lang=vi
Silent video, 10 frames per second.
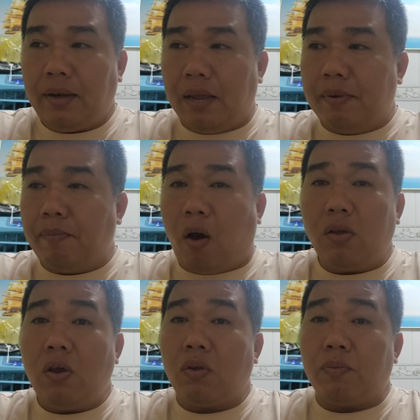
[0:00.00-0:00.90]
thì mình
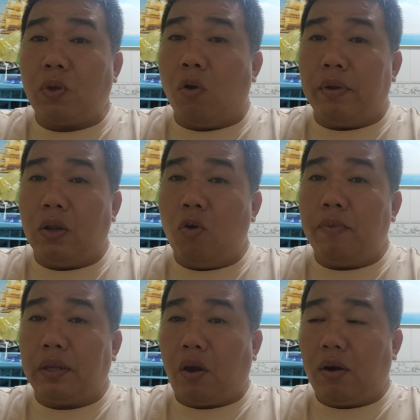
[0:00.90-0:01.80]
bỏ vô trong chuồng mình nuôi
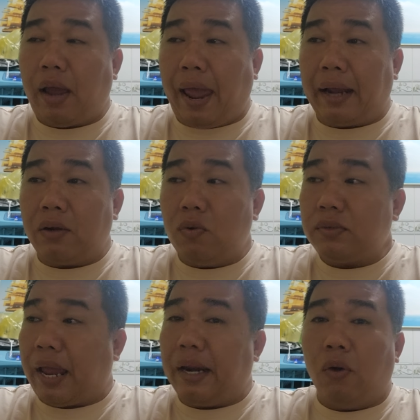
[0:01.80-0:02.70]
mình cho nó ăn
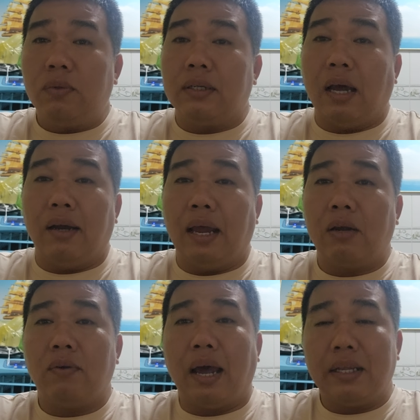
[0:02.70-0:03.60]
uống đầy đủ từ từ lại
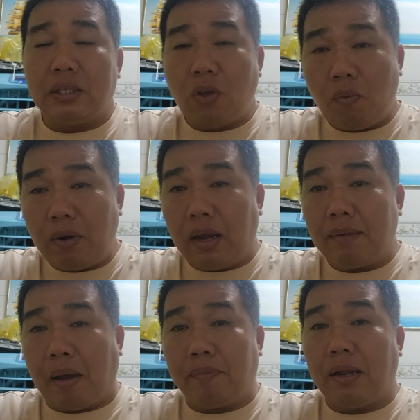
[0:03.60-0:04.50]
con gà nó sẽ tốt lên
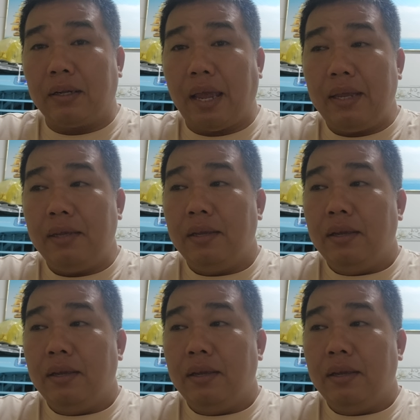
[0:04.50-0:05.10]
nó mập lên ký